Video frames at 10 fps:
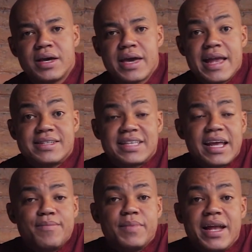Eles,
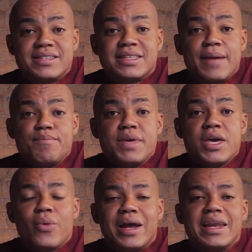eles
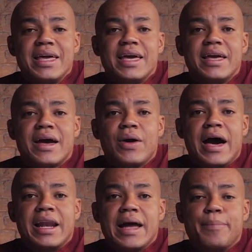temiam ali,
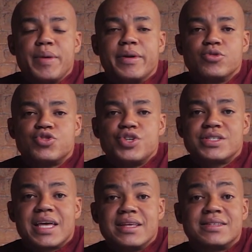a, a Bíblia nos diz
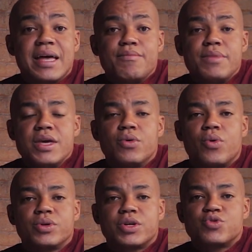que eles temiam
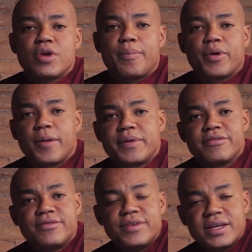contra a sua própria
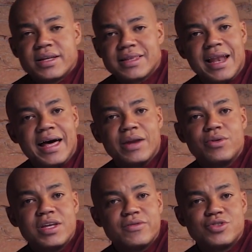vida, está lá no
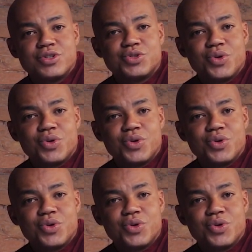livro de